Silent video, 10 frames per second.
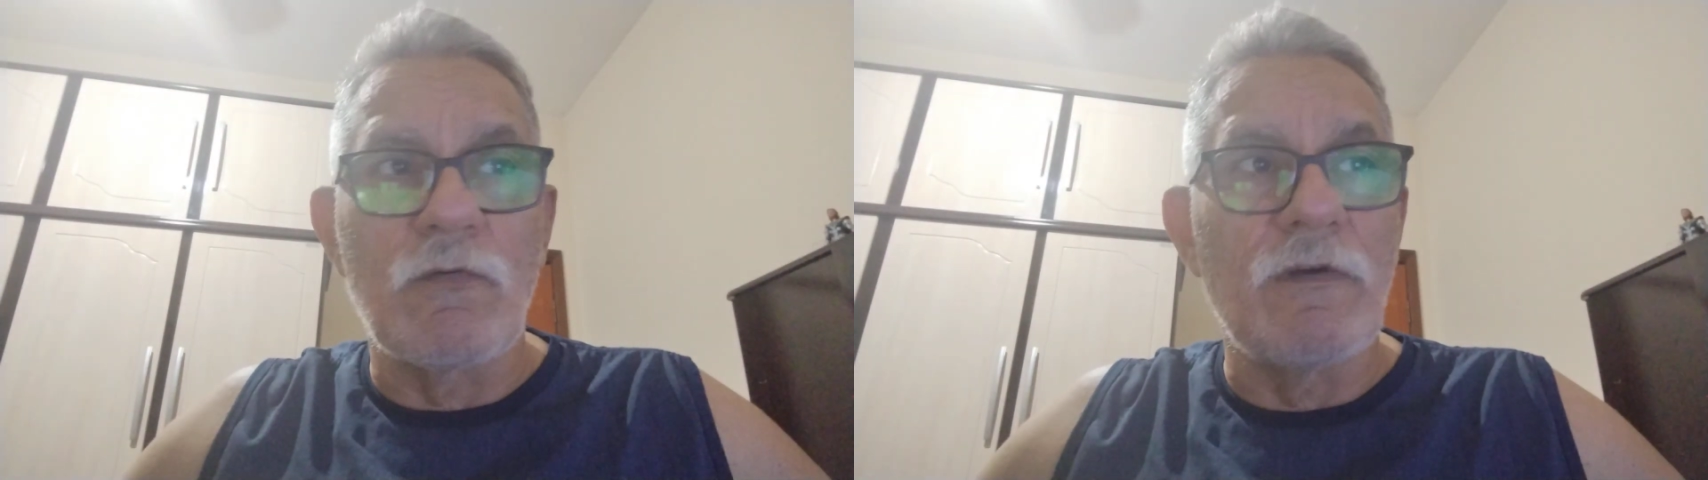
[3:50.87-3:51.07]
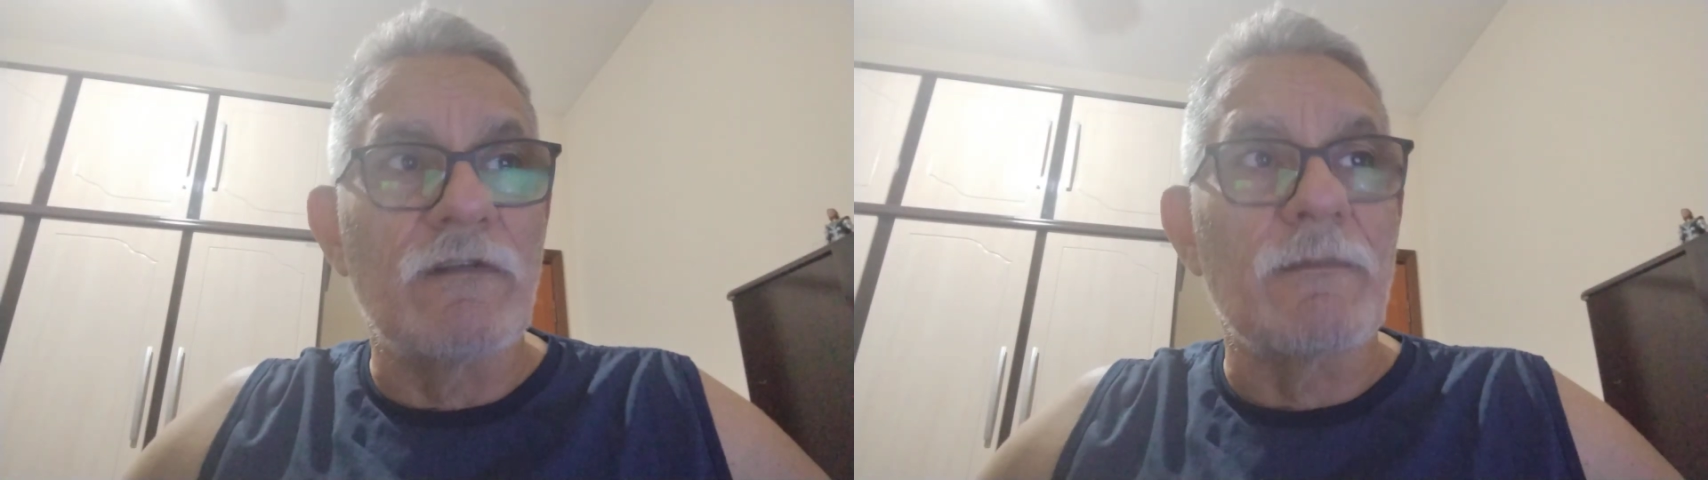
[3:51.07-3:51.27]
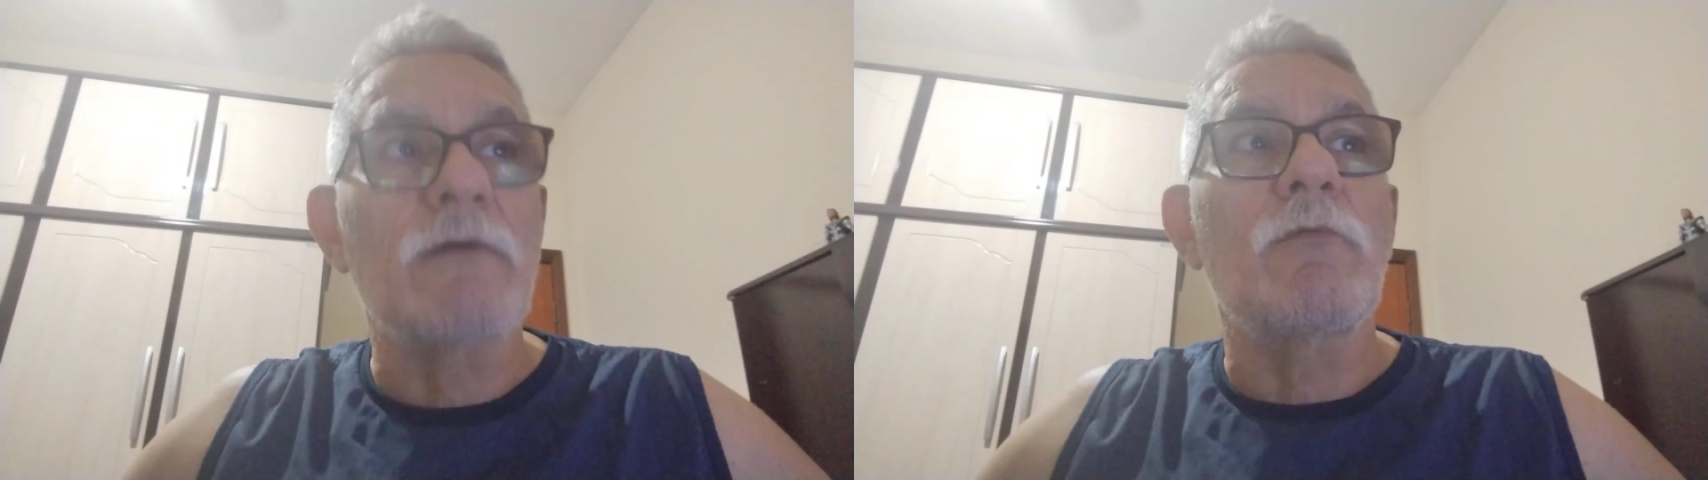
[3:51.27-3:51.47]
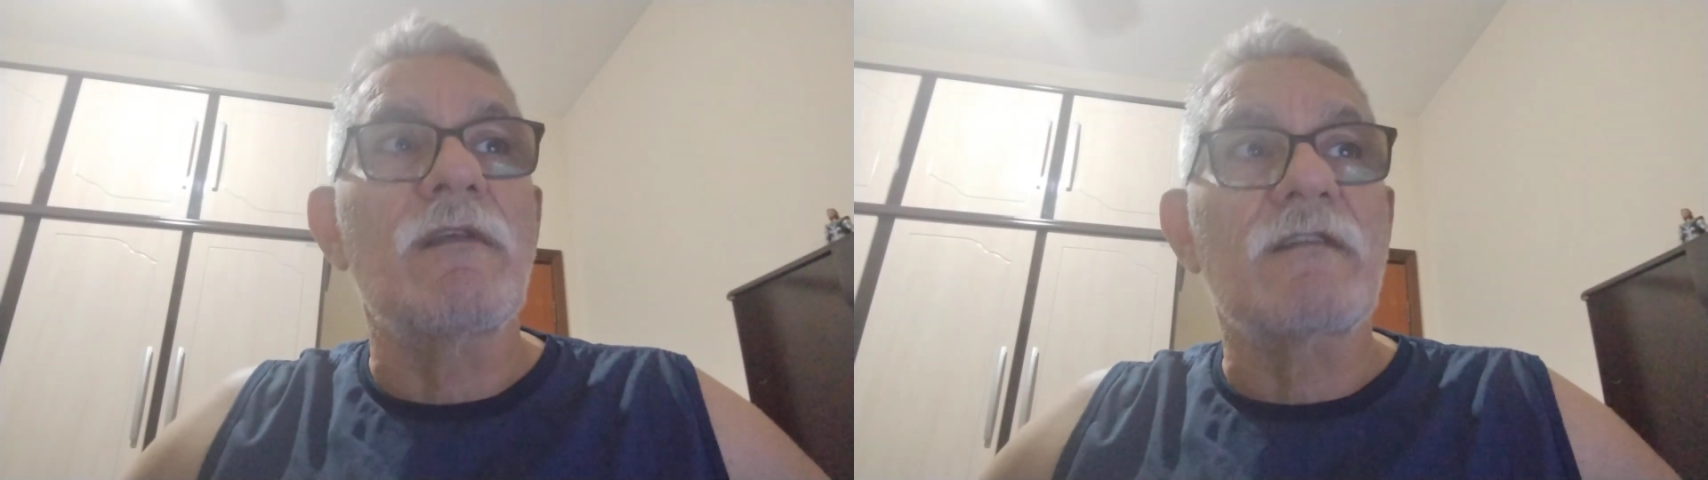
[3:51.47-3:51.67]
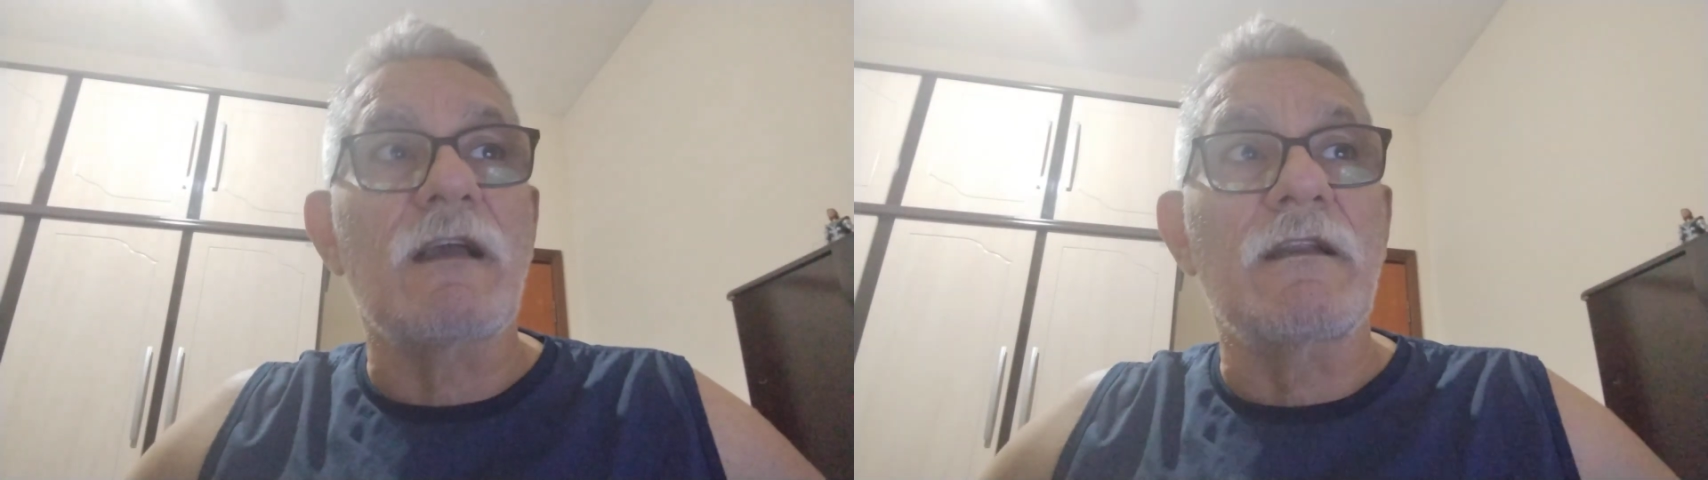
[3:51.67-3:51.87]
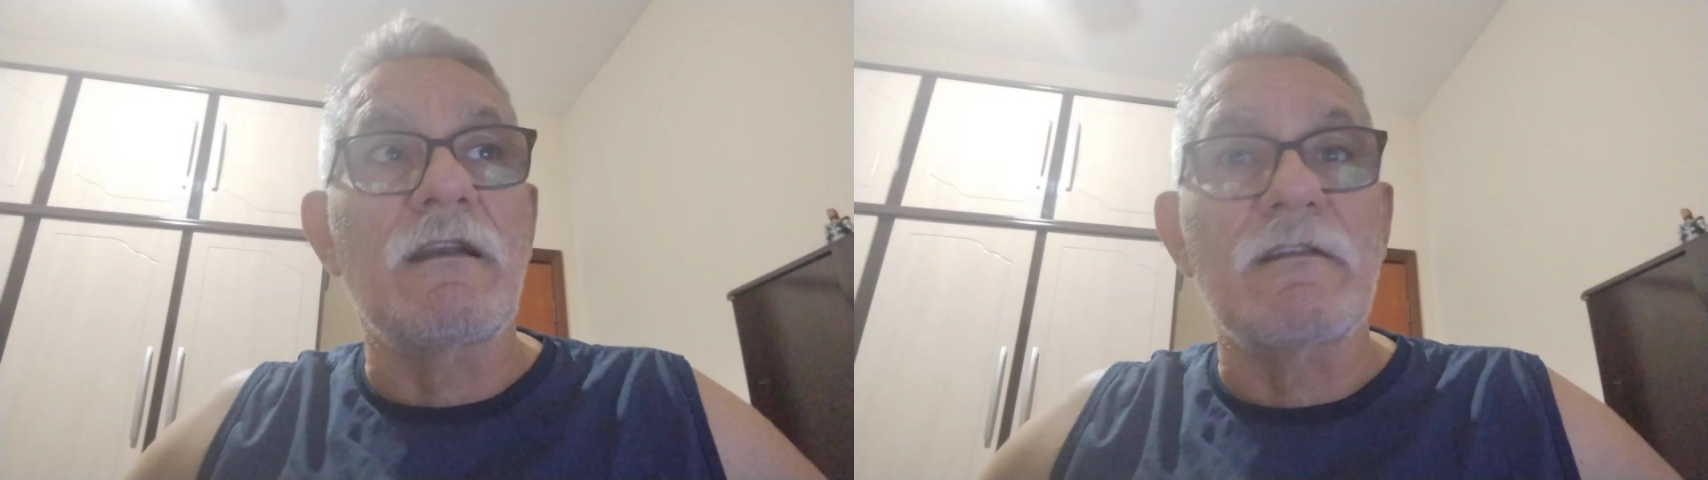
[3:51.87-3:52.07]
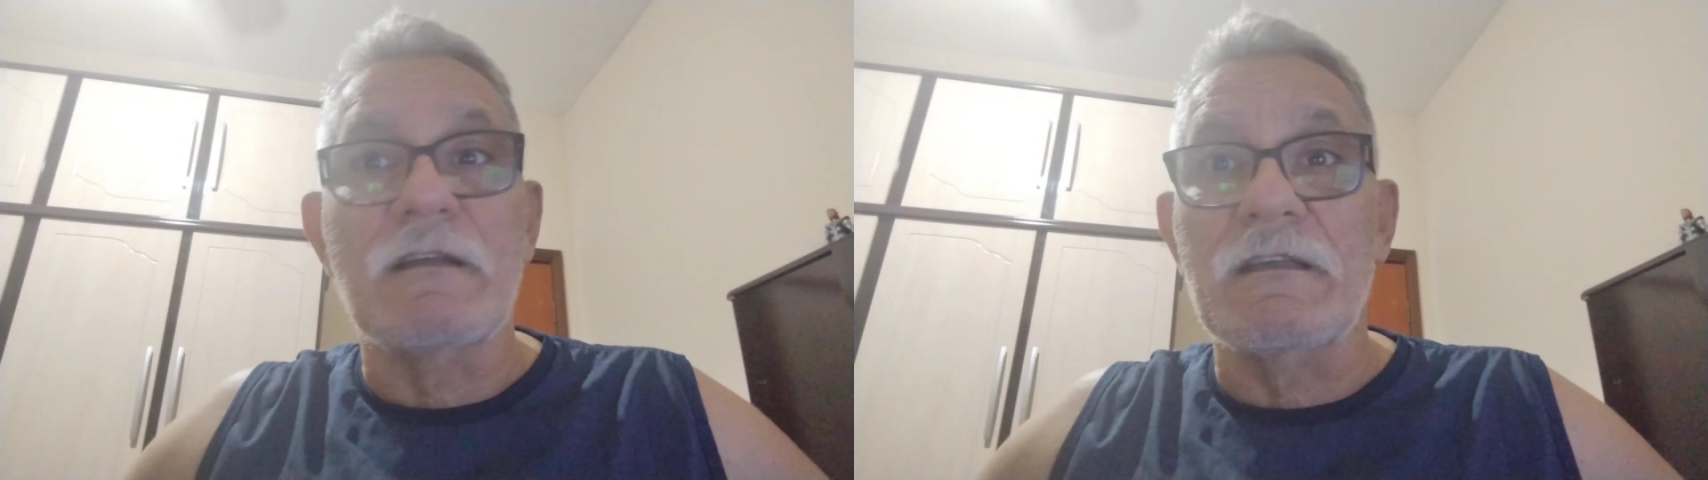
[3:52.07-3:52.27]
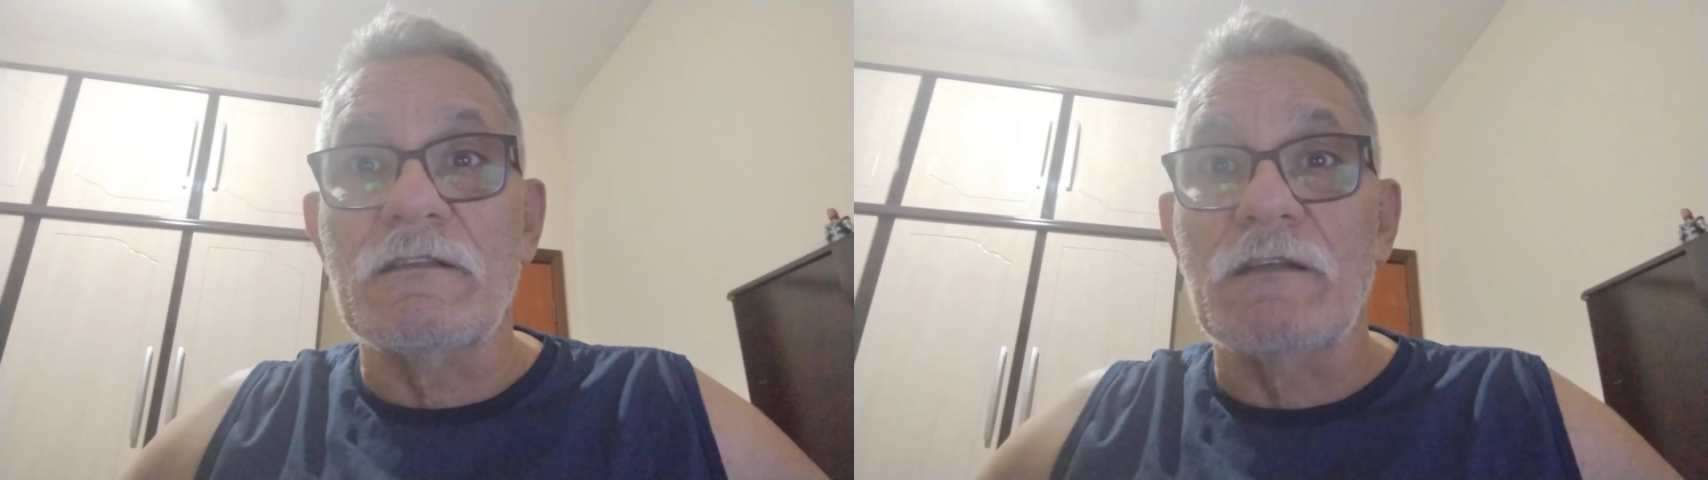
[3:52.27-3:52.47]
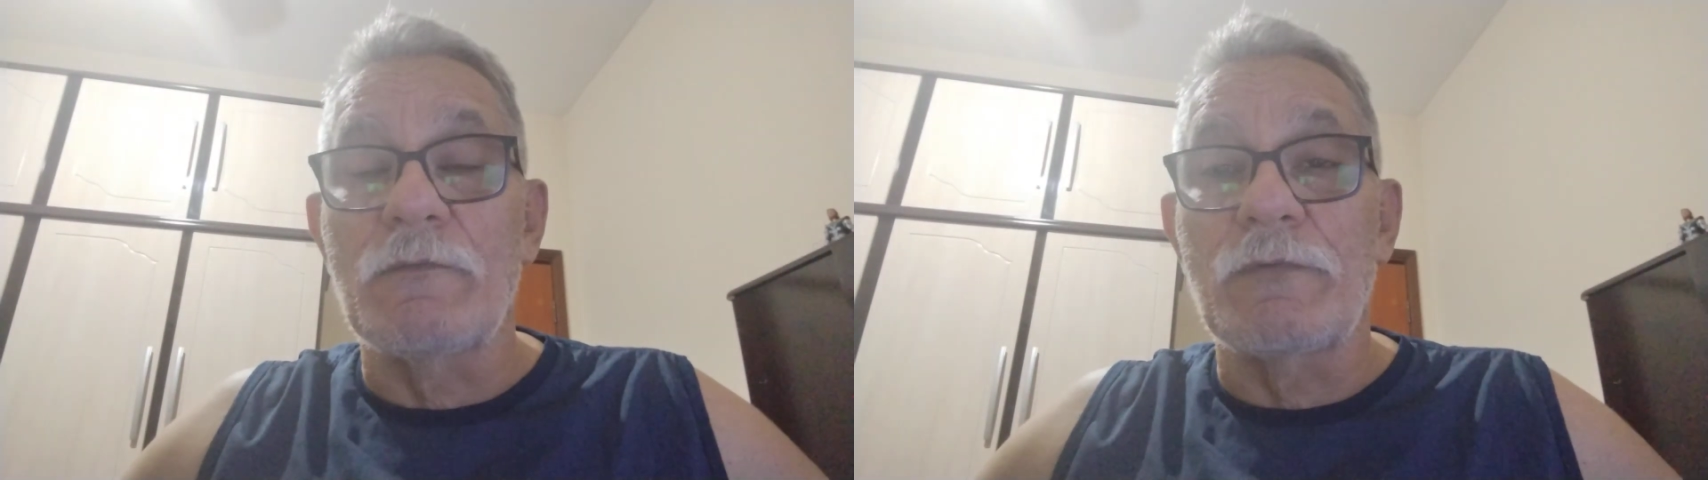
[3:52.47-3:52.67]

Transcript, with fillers: coisa para começar a analisar questão